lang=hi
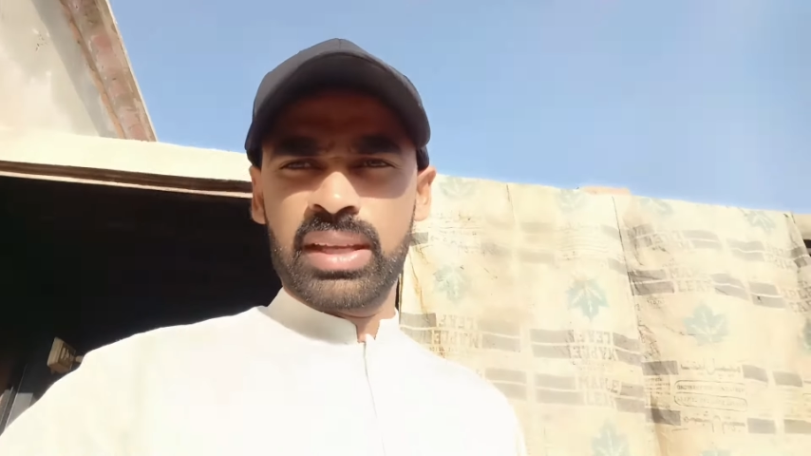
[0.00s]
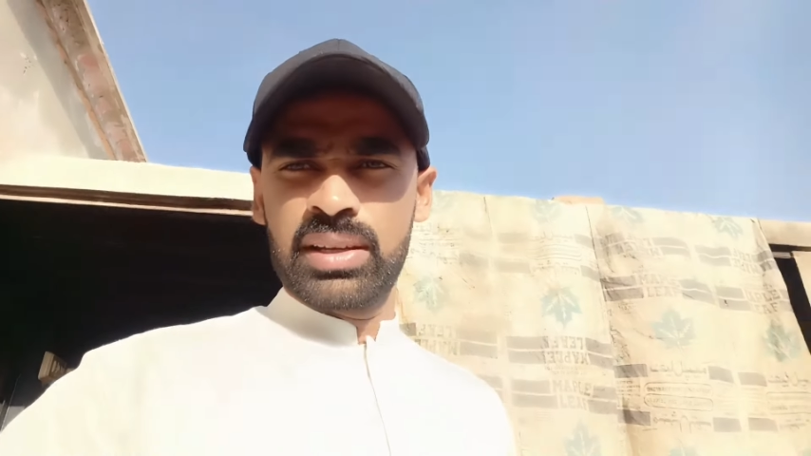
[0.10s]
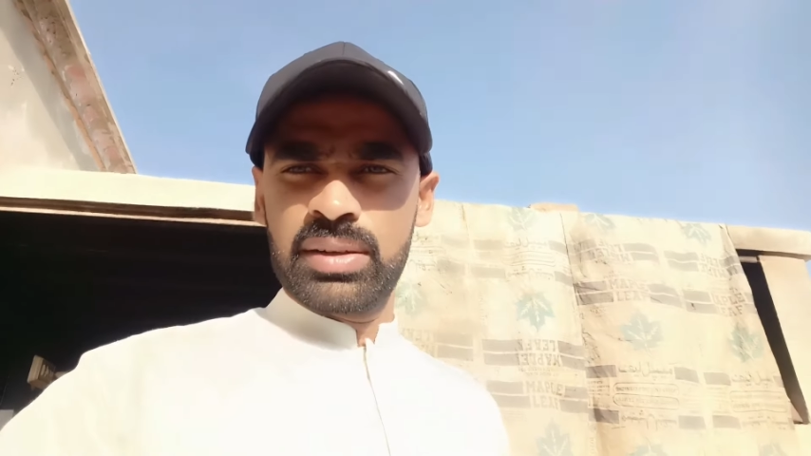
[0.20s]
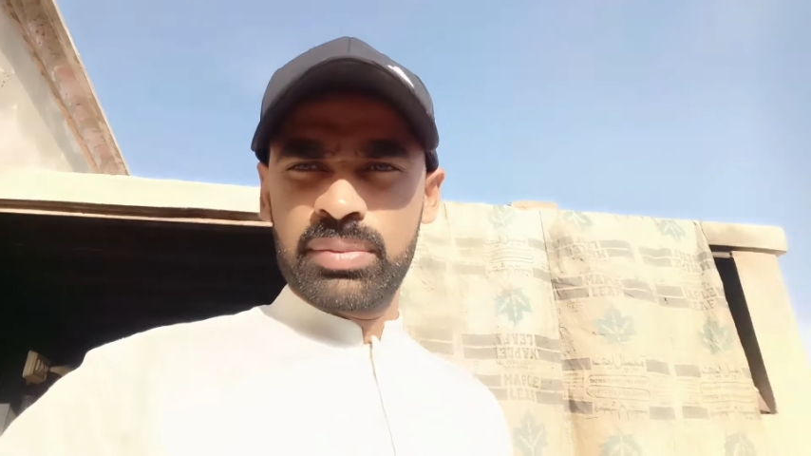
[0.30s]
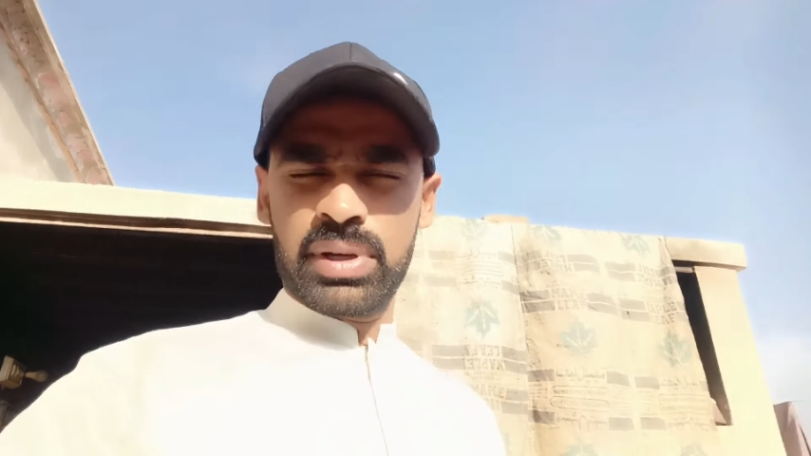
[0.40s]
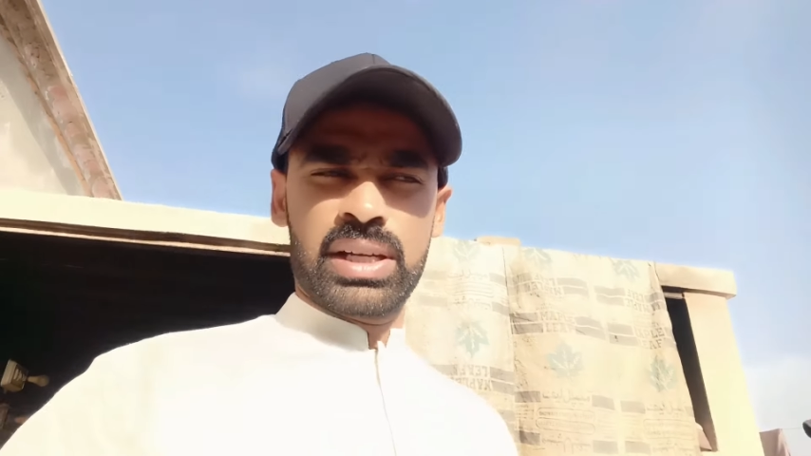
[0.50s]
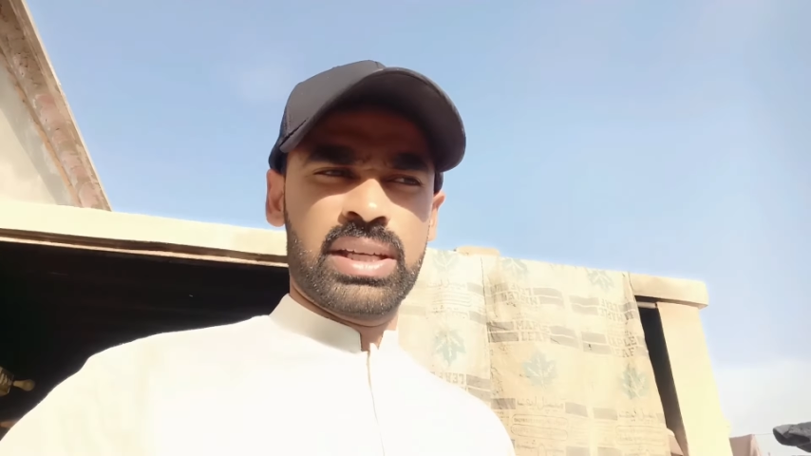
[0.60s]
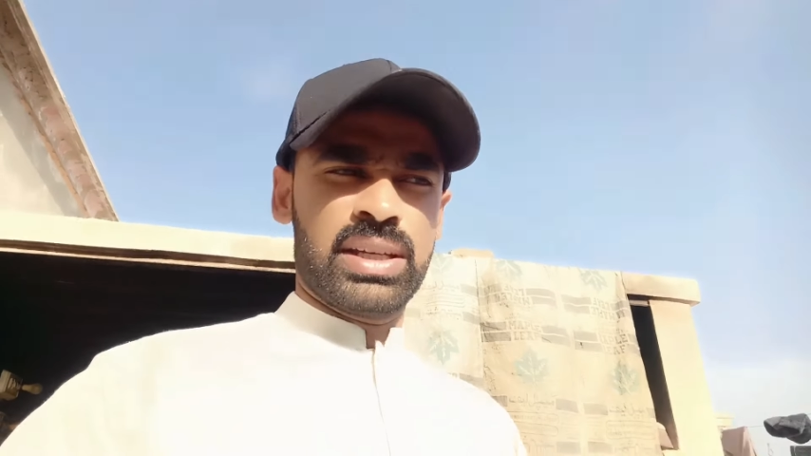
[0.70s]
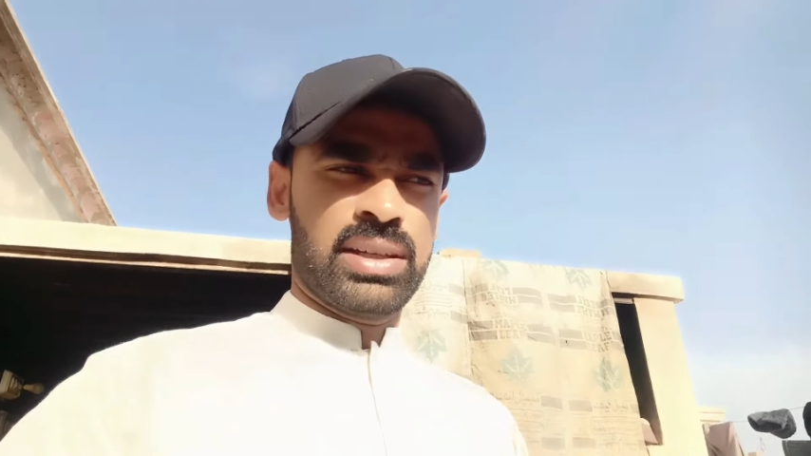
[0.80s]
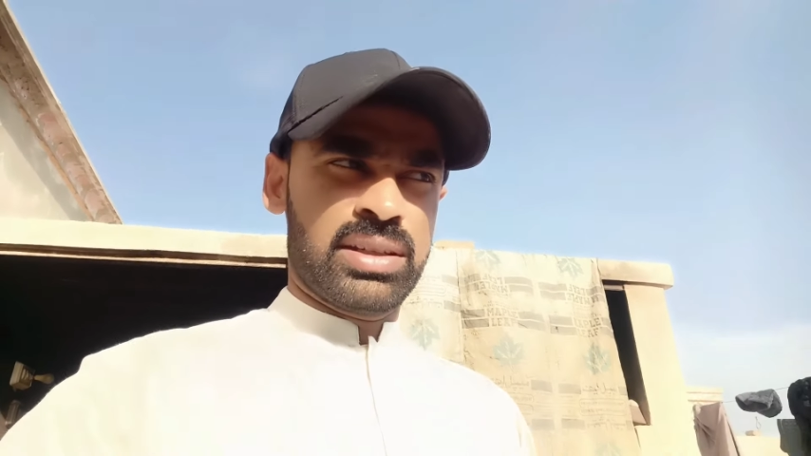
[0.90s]
बाकी
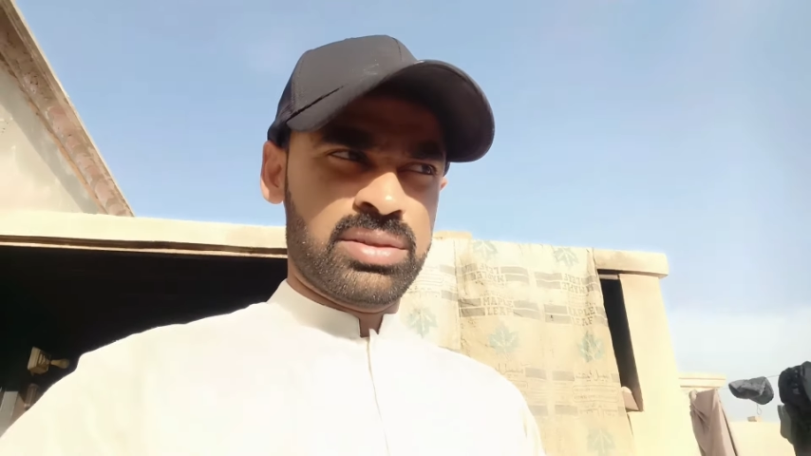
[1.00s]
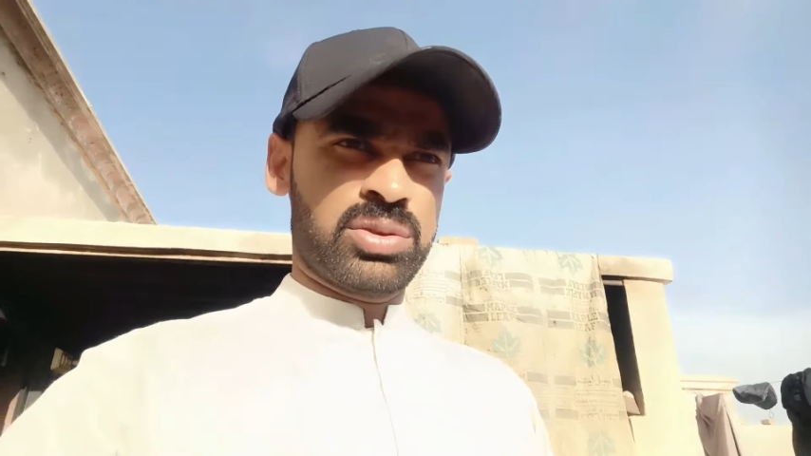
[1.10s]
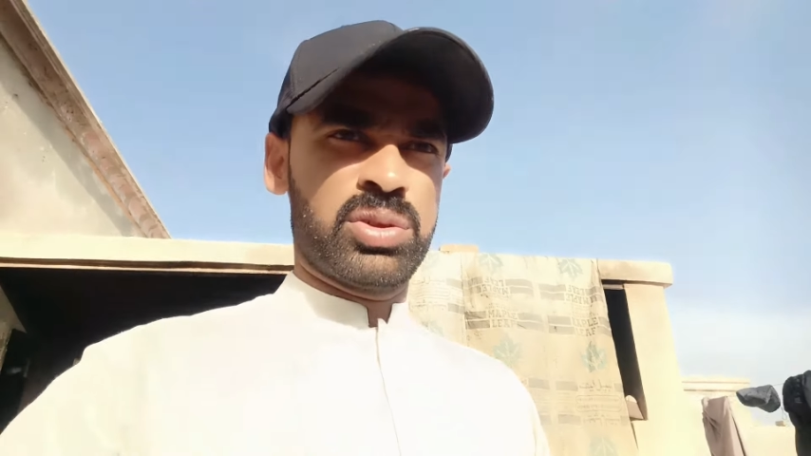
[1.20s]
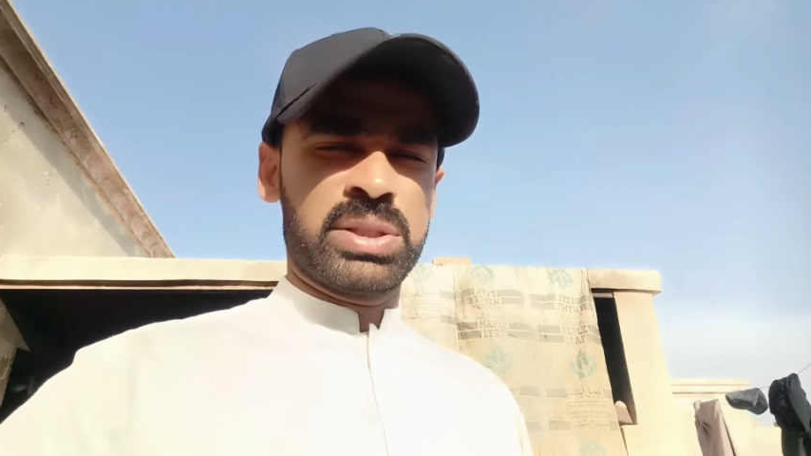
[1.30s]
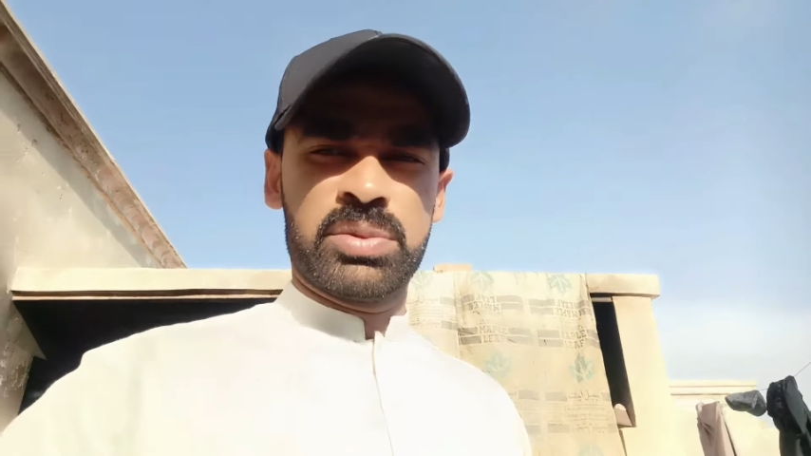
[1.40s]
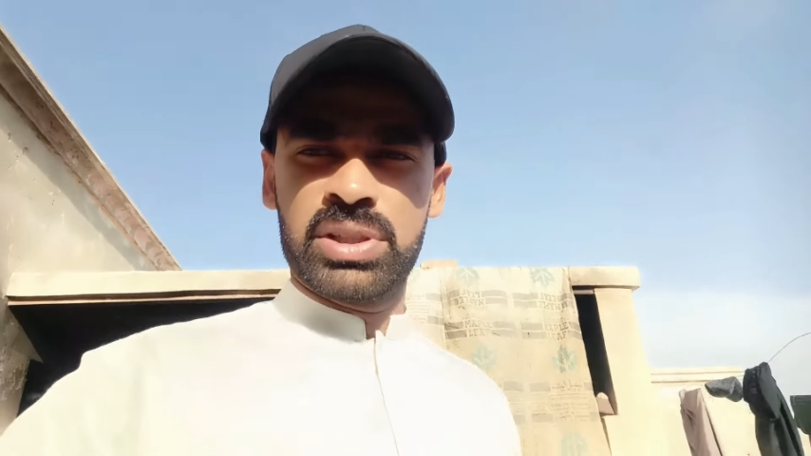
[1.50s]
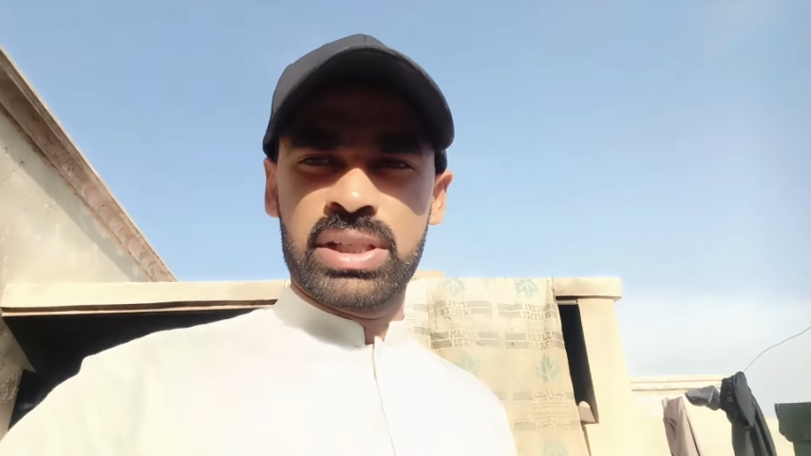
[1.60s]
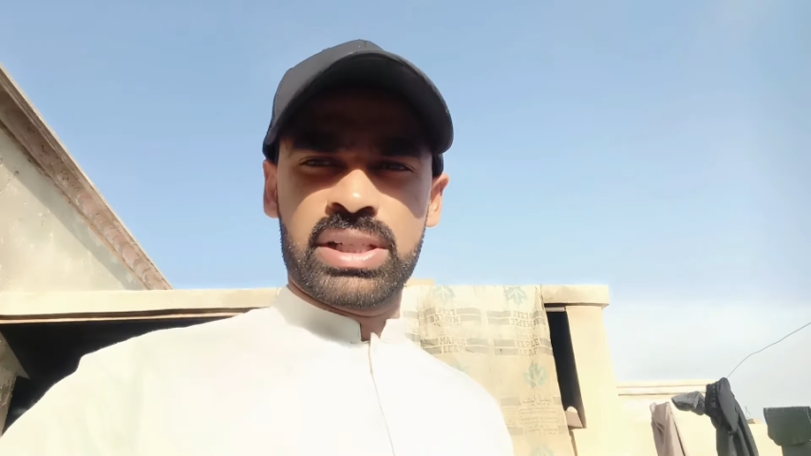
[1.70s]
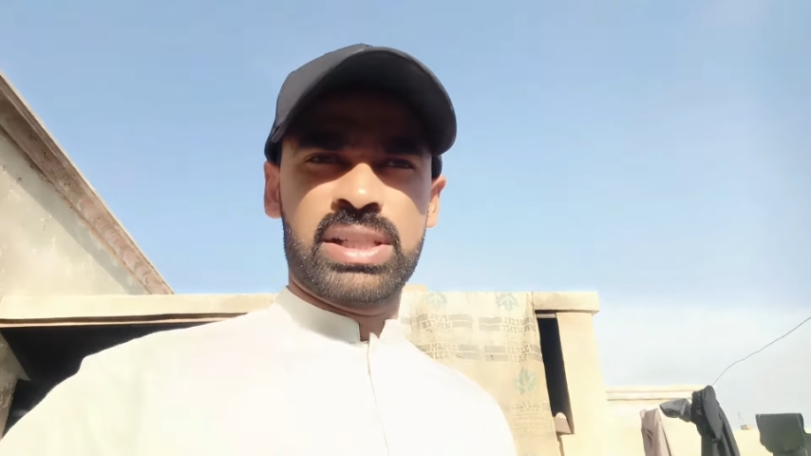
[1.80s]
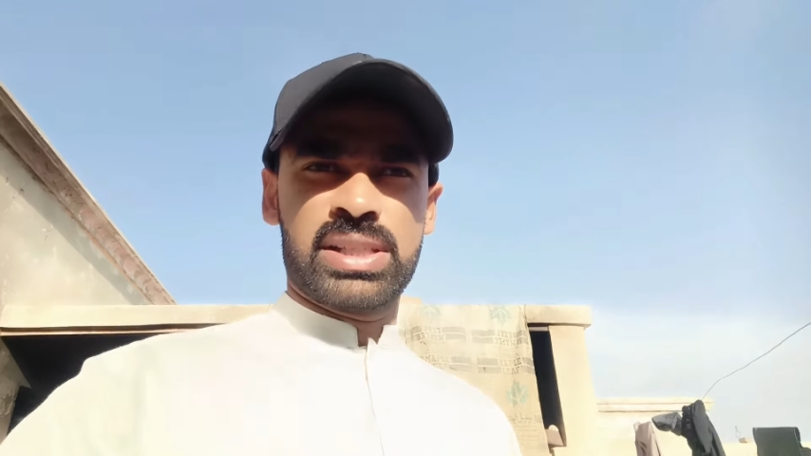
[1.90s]
छोटी मोटी ये
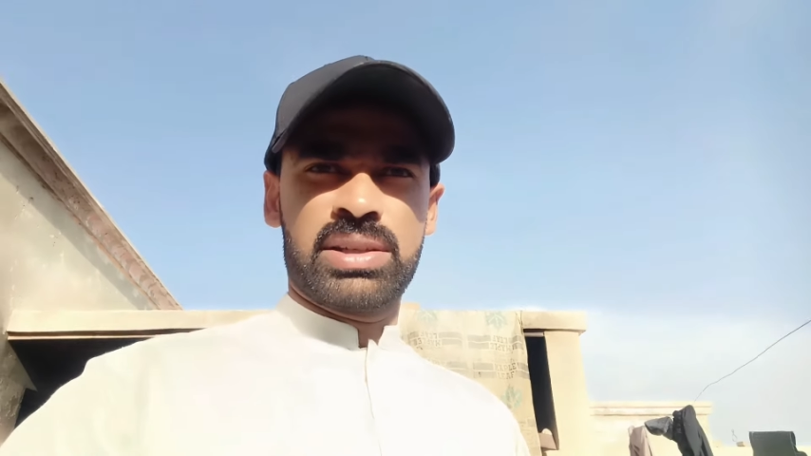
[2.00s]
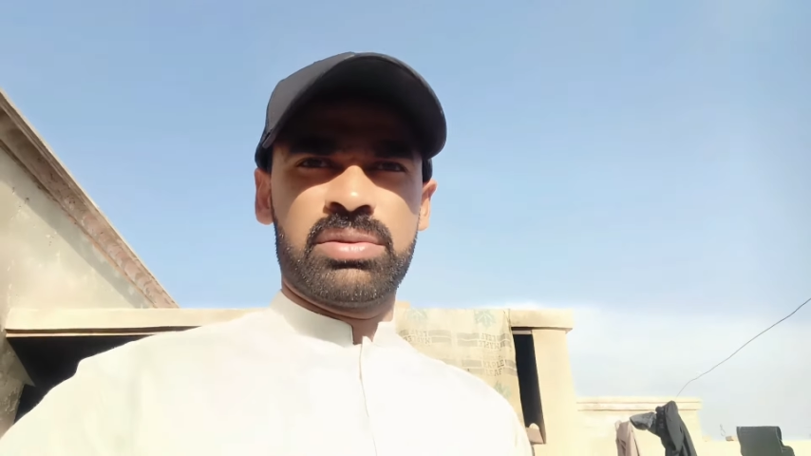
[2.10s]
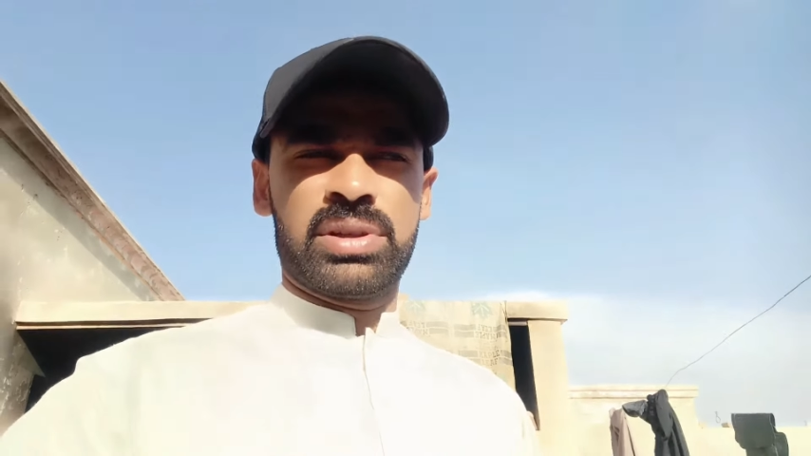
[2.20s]
चीज़ें होंगी